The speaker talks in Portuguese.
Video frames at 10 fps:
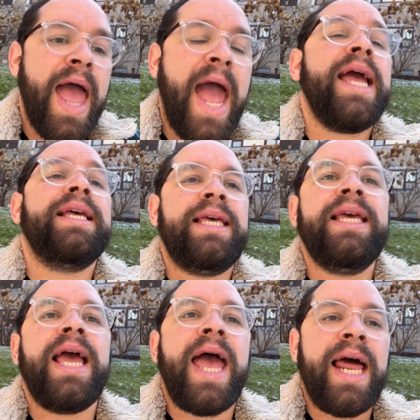é
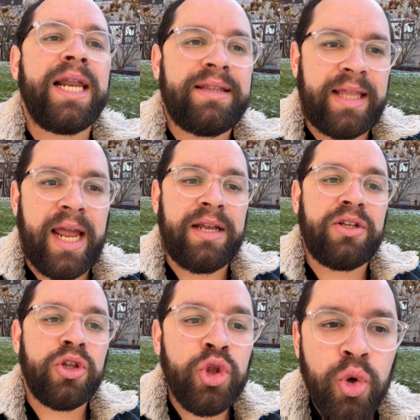que ela tem
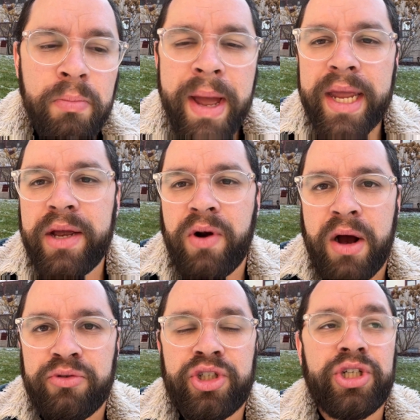num
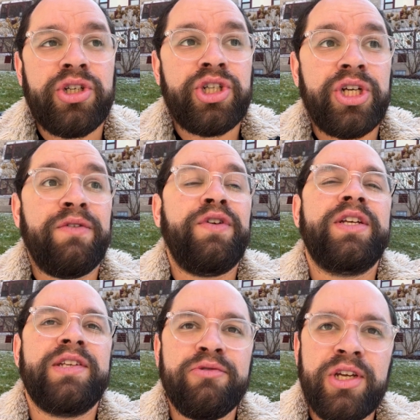background de
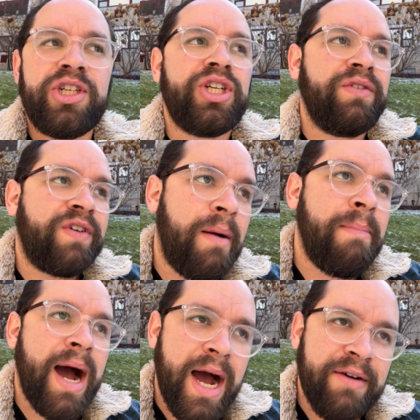ficção científica
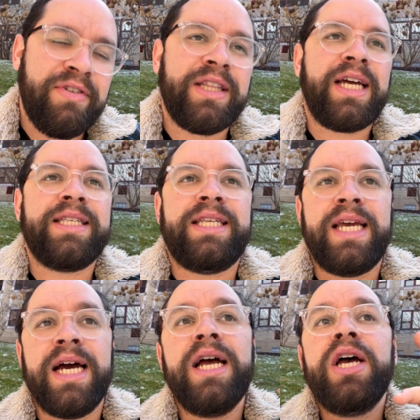barra
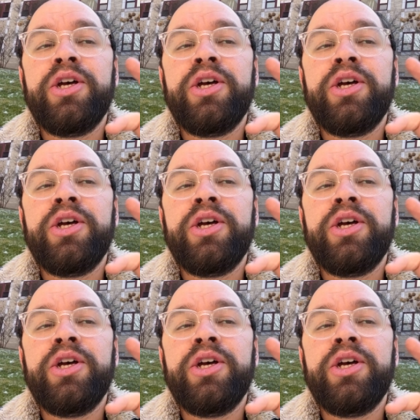fantasia,